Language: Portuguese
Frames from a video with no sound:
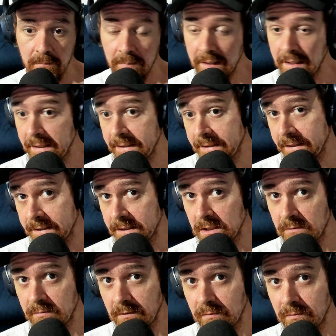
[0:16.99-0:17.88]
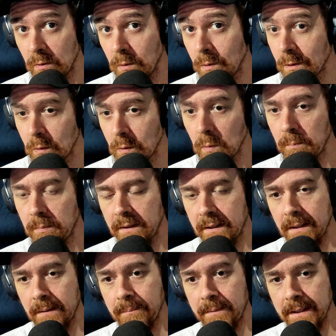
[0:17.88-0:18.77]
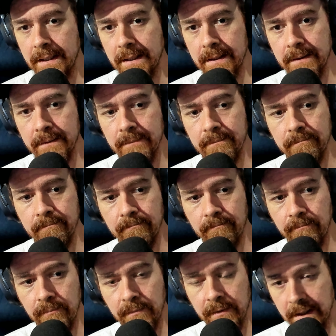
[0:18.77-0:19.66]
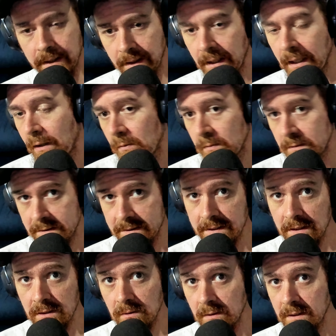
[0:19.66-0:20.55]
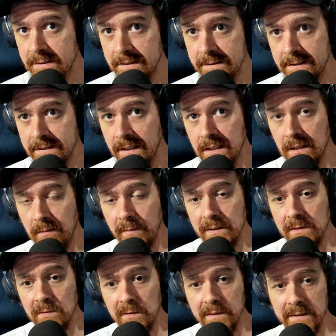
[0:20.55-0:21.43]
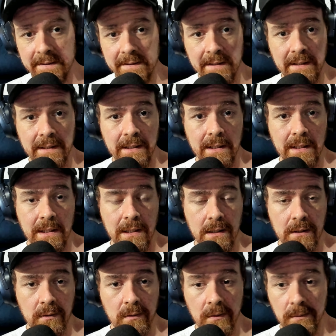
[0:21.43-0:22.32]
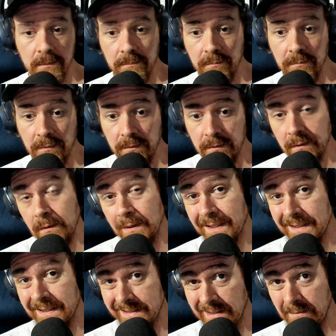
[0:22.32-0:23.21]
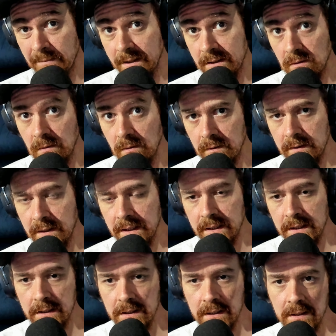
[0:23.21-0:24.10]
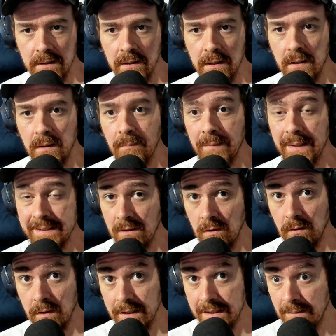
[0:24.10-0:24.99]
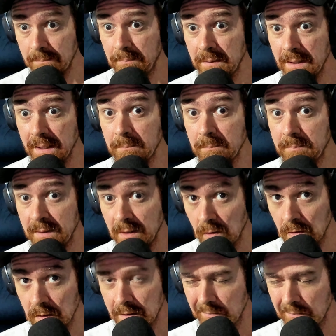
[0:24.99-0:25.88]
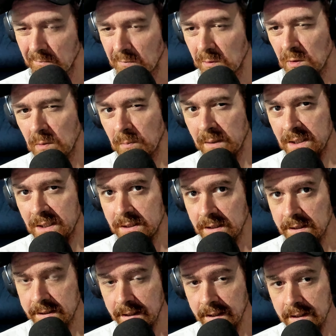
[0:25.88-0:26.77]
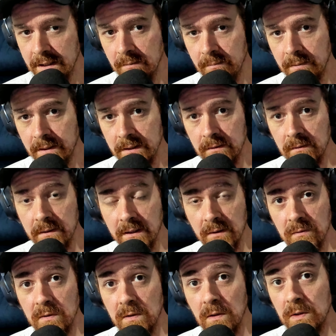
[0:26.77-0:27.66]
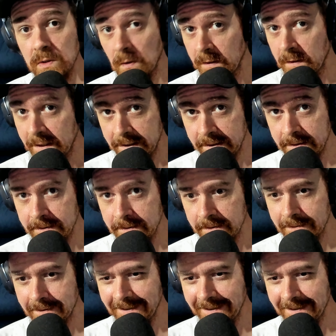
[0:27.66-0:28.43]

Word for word: Parece que a gente vive num loop, né? Porque aconteceu essas reclamações no, no lançamento do Elden Ring. Mas agora tá bem pior, tem muito mais gente reclamando, não só jornalista.